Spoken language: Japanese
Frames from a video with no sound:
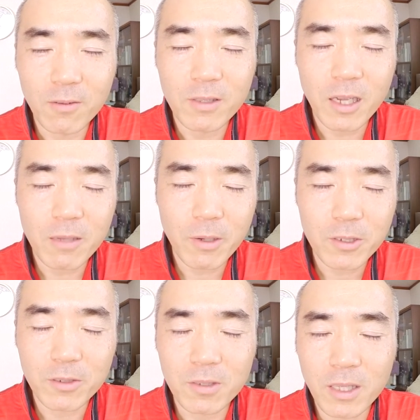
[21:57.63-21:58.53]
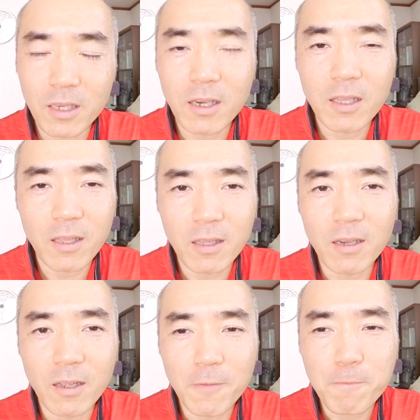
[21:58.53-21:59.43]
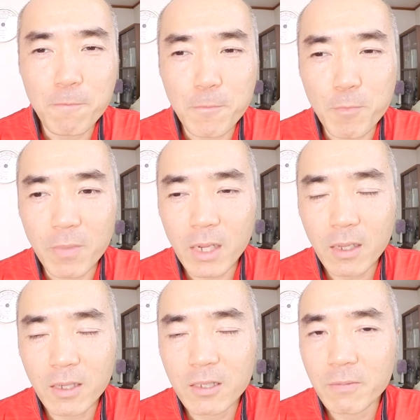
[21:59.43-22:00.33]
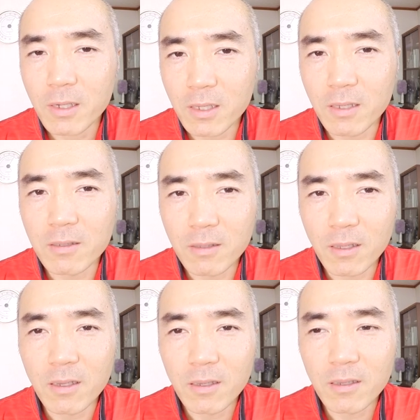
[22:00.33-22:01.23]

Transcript: あの、大爆笑正解だね、あれ。うん、あれが一番いいですね。